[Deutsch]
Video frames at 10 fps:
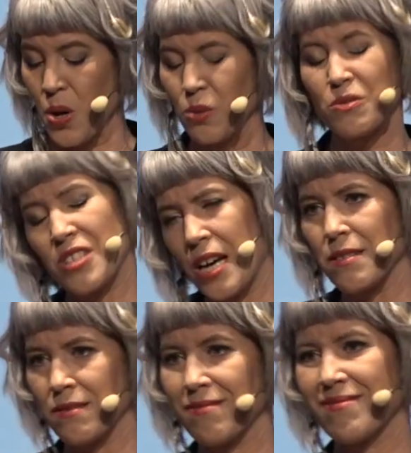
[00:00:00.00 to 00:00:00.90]
Und
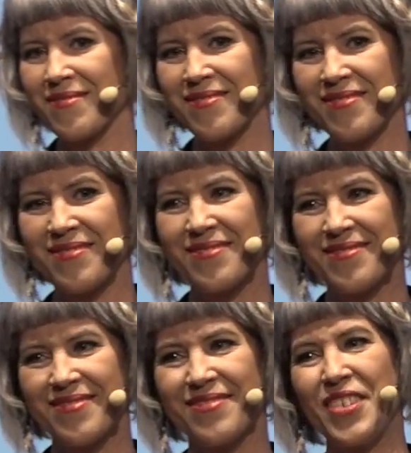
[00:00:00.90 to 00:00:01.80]
dann,
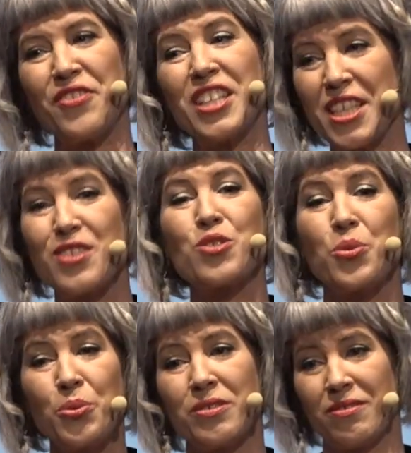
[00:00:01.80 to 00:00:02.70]
wenn wir das
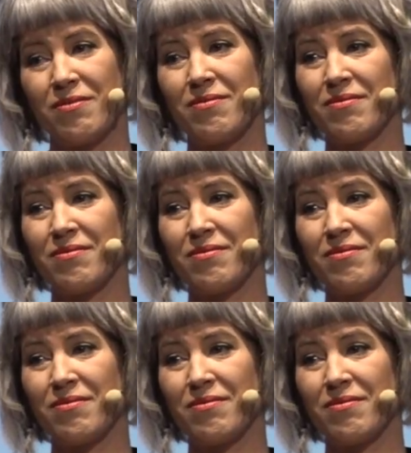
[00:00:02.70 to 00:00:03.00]
tun,